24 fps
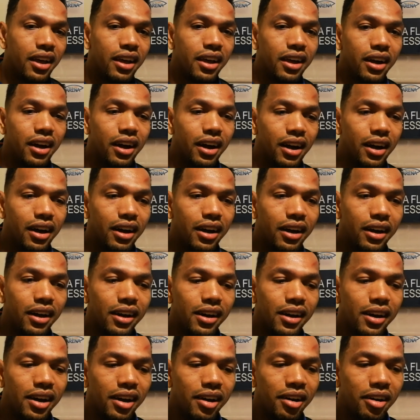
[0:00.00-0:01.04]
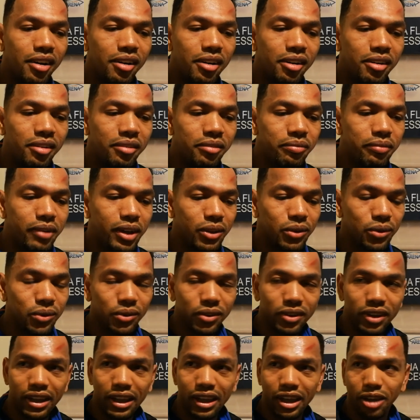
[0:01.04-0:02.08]
uh, ah, matutuloy
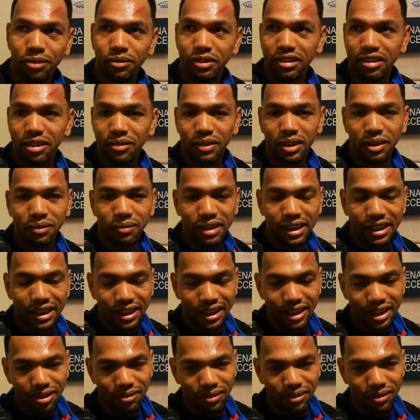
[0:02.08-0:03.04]
kami sa mga mali na